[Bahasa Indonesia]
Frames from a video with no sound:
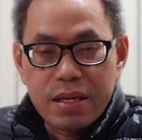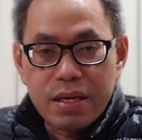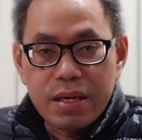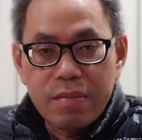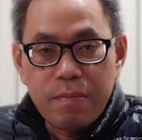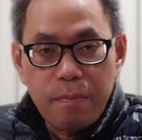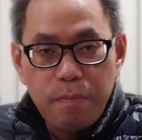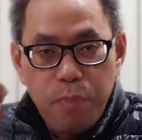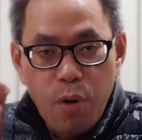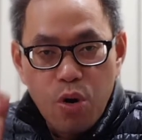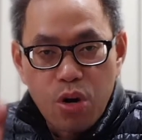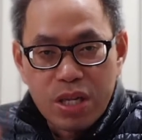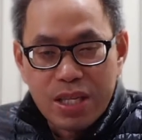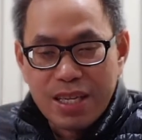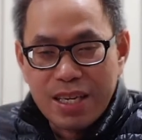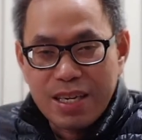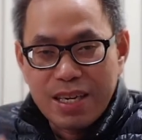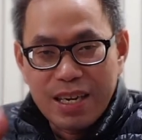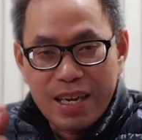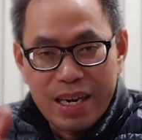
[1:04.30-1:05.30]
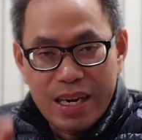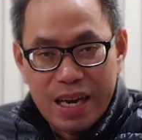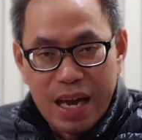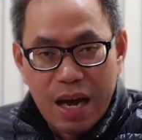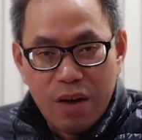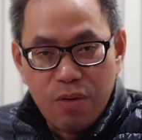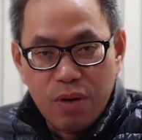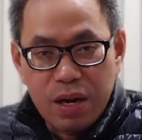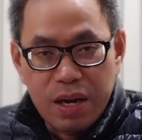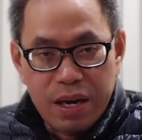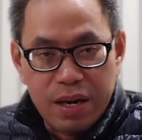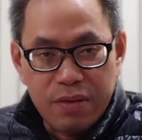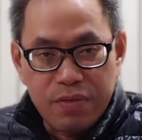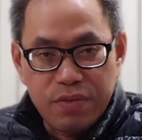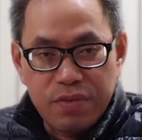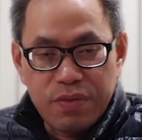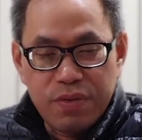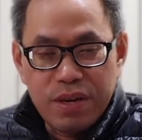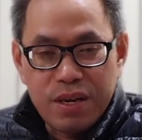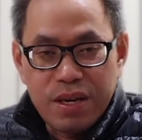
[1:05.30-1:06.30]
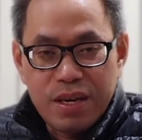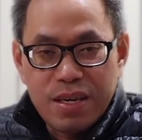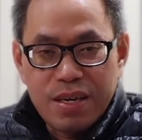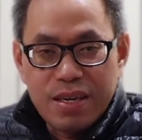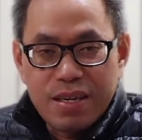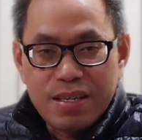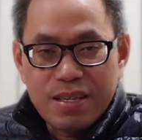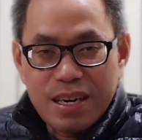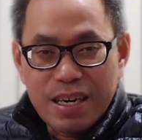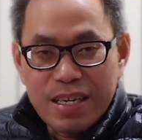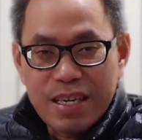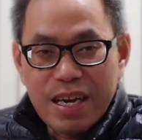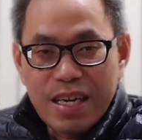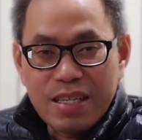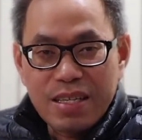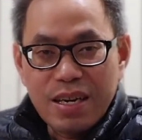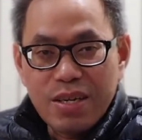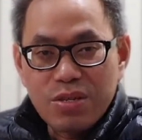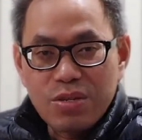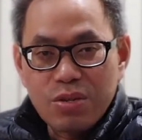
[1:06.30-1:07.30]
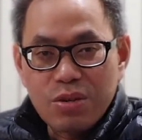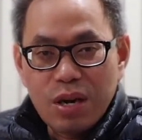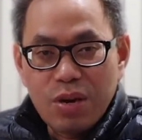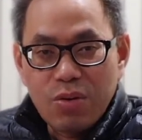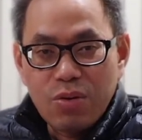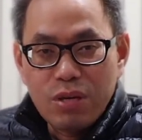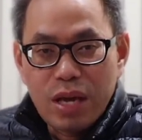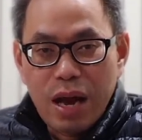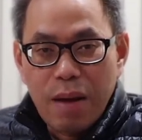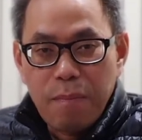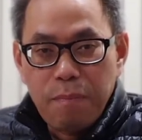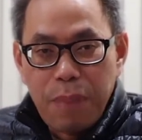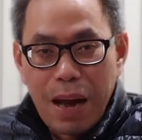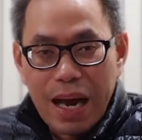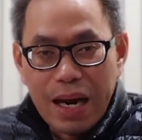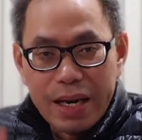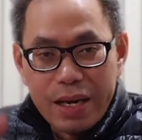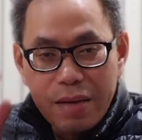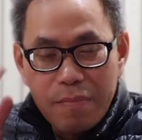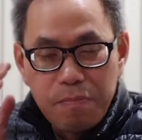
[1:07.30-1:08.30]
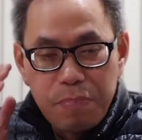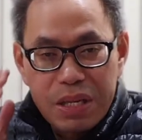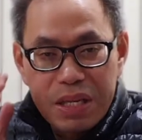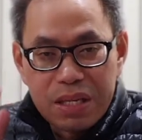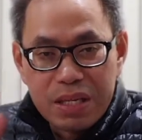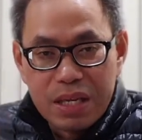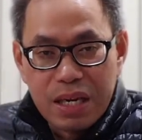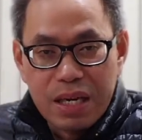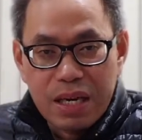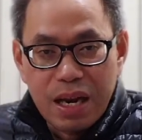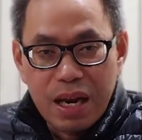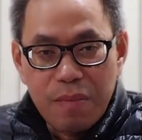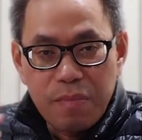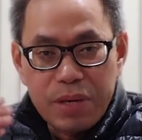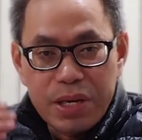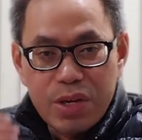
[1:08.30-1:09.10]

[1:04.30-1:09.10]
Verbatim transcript: important in our life? Ternyata saudaraku yang paling penting dalam